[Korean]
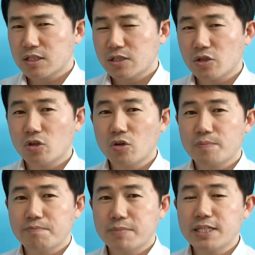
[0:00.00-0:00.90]
여러
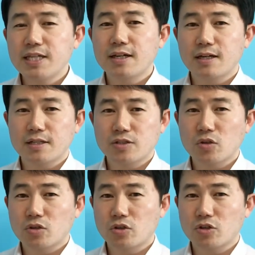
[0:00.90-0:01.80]
미네랄이
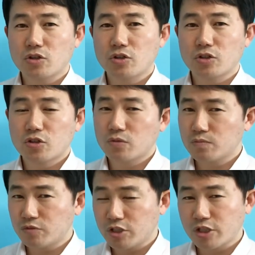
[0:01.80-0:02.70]
섞여 있는 그런
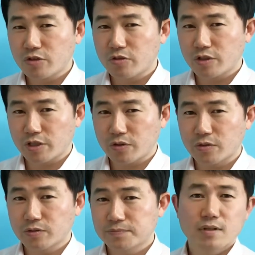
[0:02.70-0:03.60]
물일 거예요.
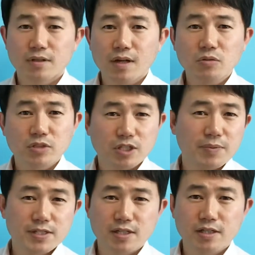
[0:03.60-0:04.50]
라고
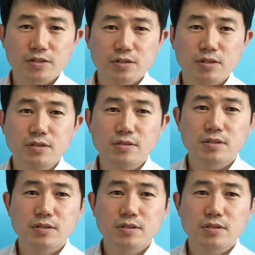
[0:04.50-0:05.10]
대답하지 않겠어요?